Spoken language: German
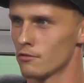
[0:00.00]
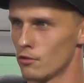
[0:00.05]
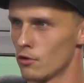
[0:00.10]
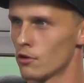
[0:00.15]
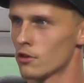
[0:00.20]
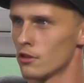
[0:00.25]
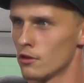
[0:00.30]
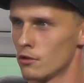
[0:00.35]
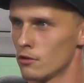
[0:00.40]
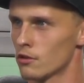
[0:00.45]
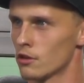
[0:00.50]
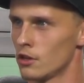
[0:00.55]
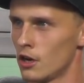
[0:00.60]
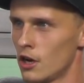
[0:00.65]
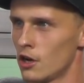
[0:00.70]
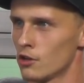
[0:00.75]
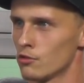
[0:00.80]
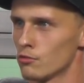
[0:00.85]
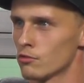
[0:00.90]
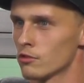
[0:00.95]
dort auch in
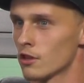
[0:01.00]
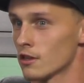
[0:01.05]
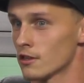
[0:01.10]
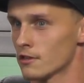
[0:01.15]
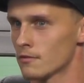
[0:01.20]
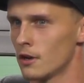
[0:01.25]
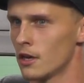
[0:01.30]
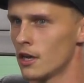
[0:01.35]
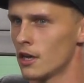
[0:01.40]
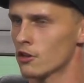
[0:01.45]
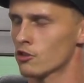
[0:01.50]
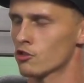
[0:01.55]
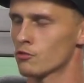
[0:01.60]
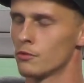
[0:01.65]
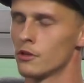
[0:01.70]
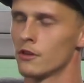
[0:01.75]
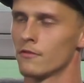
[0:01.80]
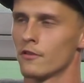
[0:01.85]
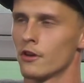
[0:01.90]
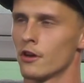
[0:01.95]
der A-Jugend dann zwei Jahre
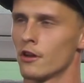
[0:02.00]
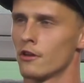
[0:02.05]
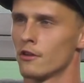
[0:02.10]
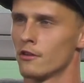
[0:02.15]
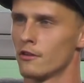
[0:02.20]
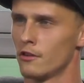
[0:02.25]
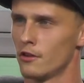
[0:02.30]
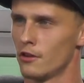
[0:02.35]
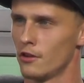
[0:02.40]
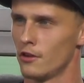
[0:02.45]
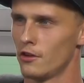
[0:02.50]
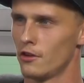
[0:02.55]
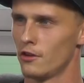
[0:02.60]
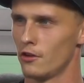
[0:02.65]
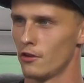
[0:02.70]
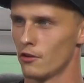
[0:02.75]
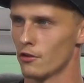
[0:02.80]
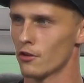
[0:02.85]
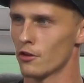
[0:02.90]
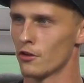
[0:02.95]
spielen werde.
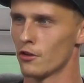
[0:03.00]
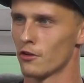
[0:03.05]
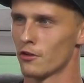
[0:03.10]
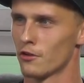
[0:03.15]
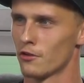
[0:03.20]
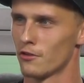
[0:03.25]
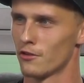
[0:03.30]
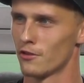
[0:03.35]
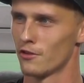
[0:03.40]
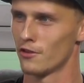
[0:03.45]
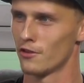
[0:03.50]
Genau.